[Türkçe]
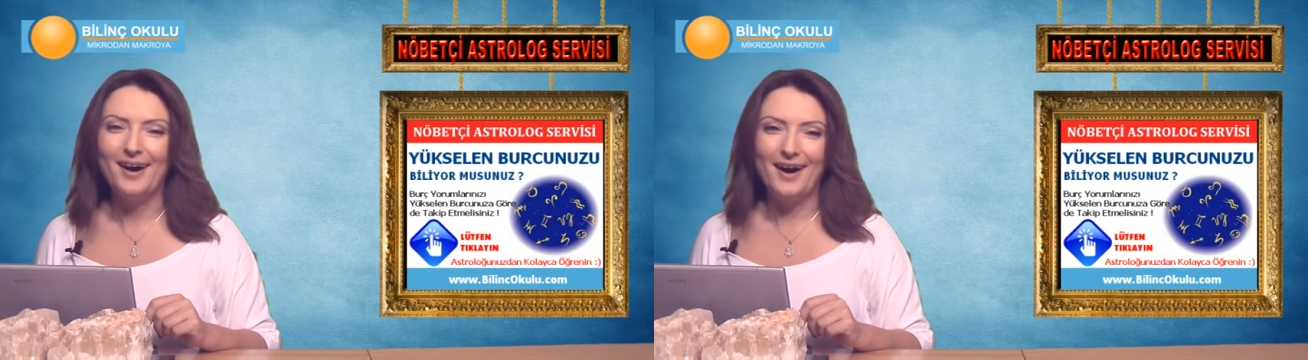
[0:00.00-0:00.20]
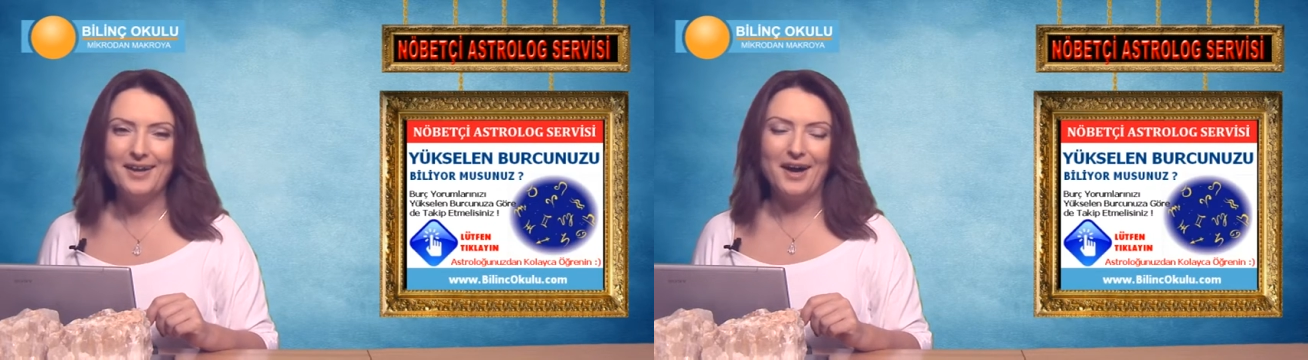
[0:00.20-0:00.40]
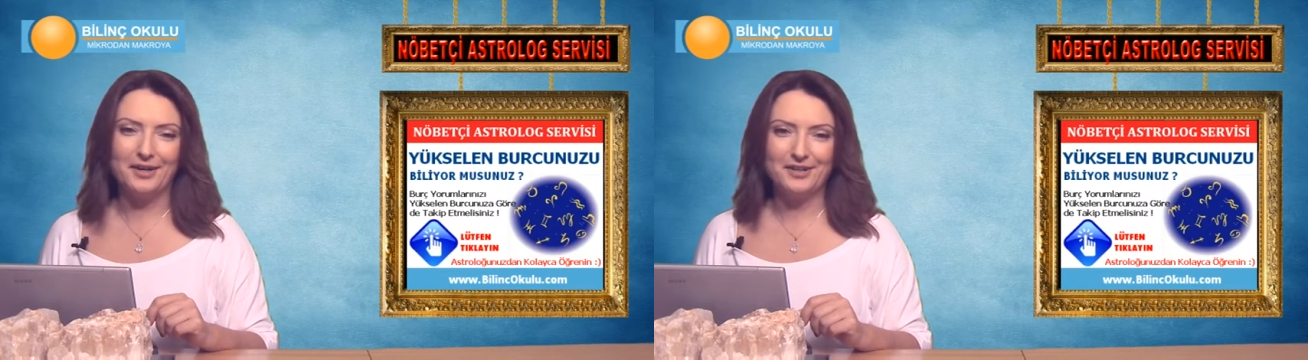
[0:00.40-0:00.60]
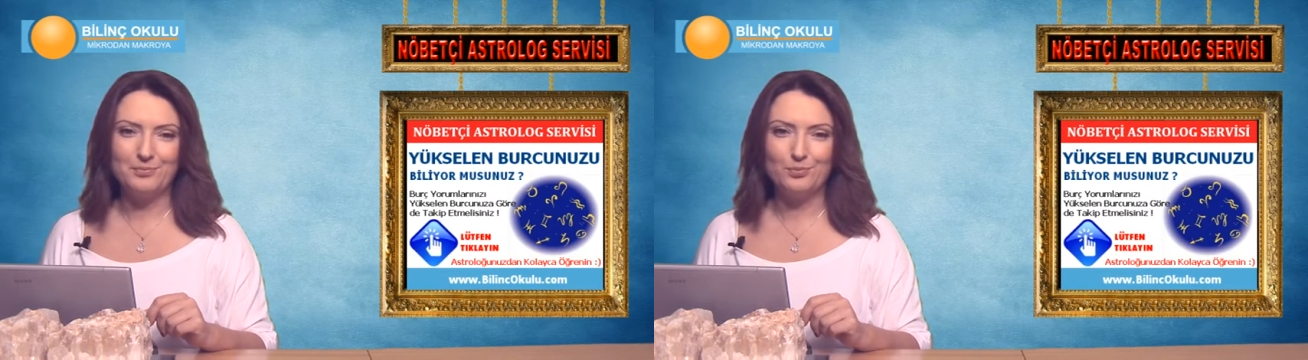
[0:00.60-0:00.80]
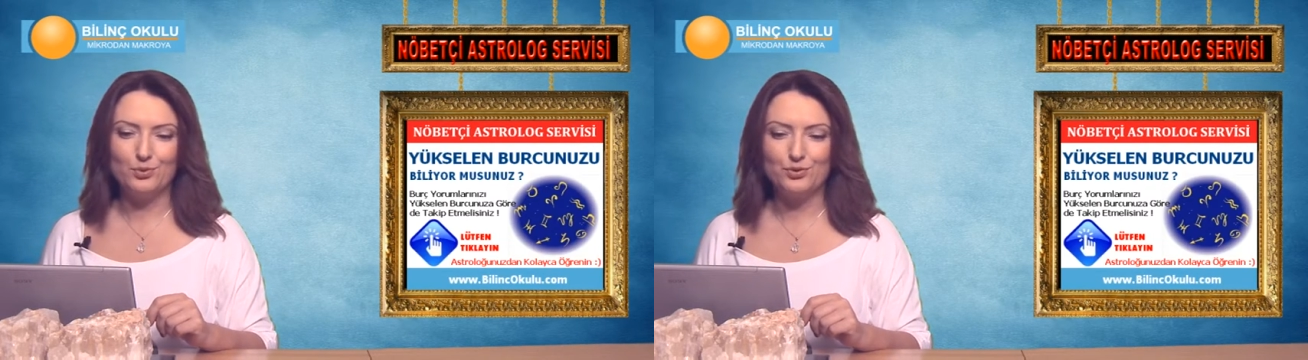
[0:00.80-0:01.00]
Ay
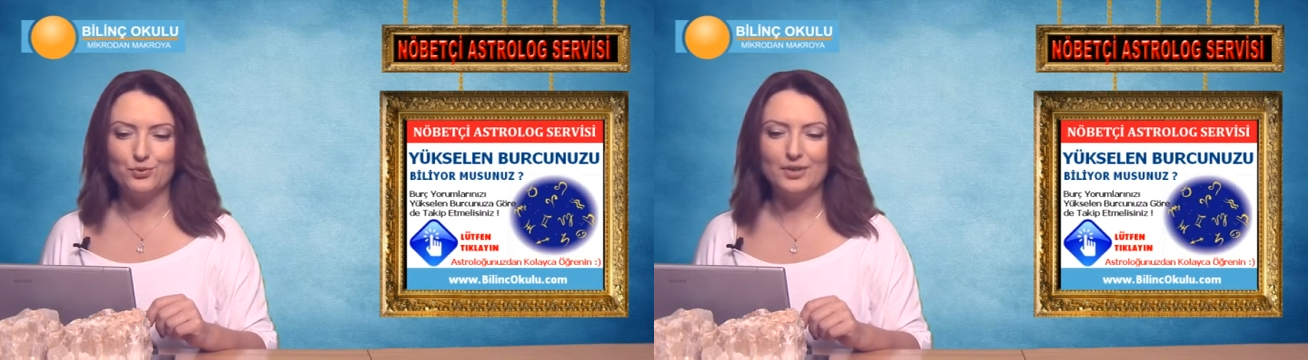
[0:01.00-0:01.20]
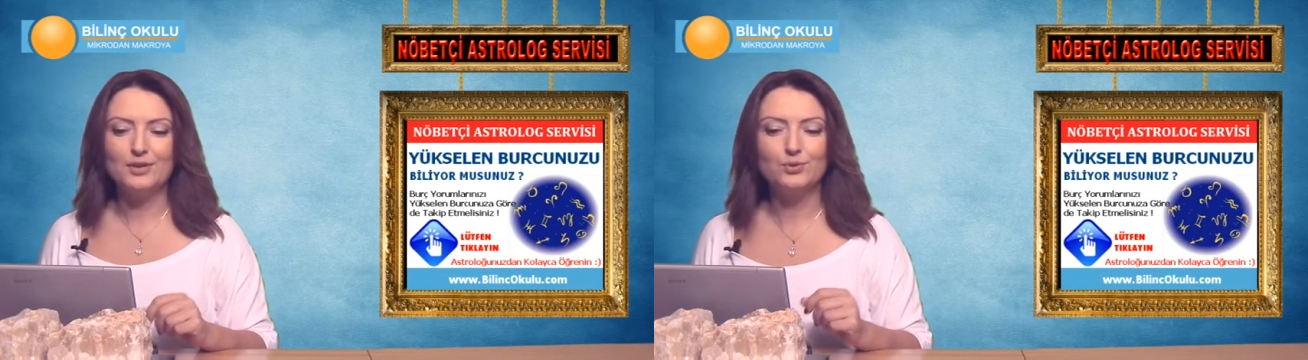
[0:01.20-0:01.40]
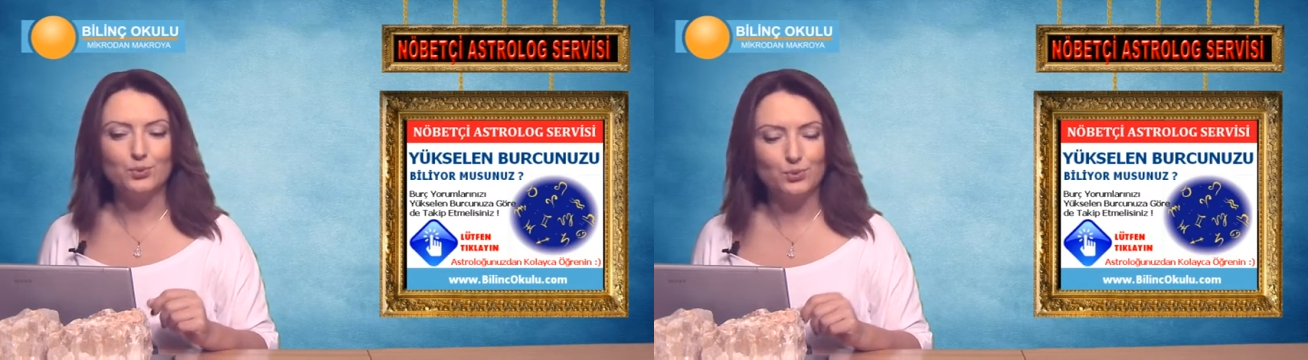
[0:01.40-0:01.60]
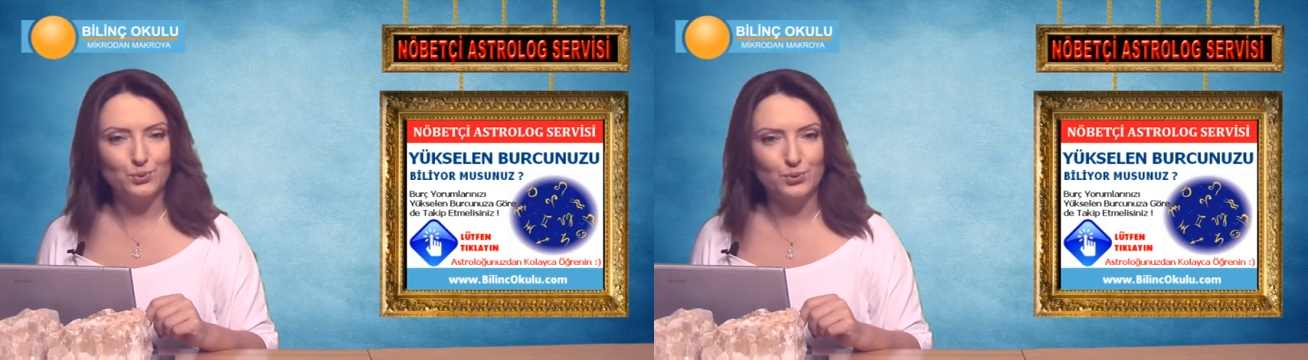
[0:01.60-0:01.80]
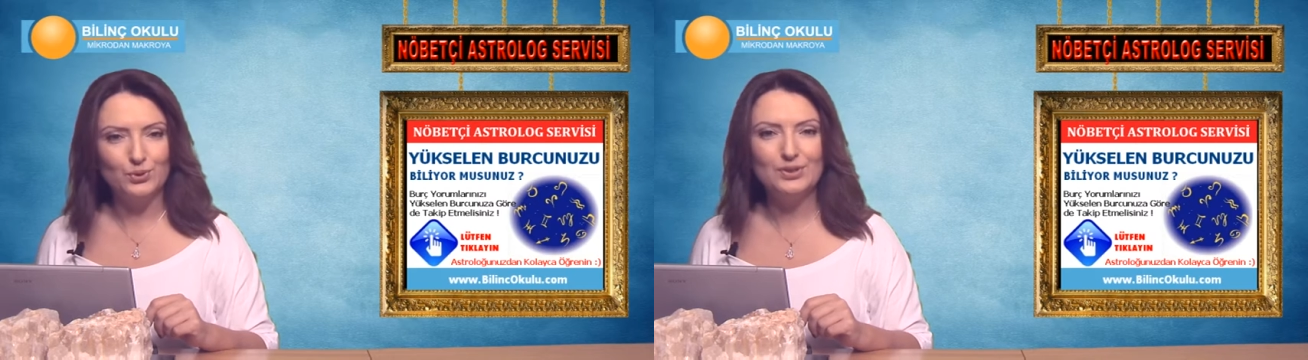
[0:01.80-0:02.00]
Akrep Burcu'nda
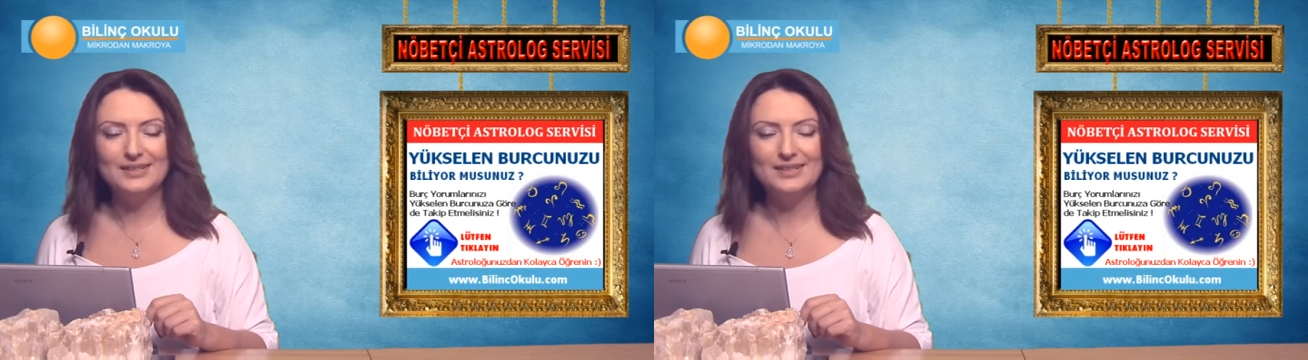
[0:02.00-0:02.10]
tutkulu,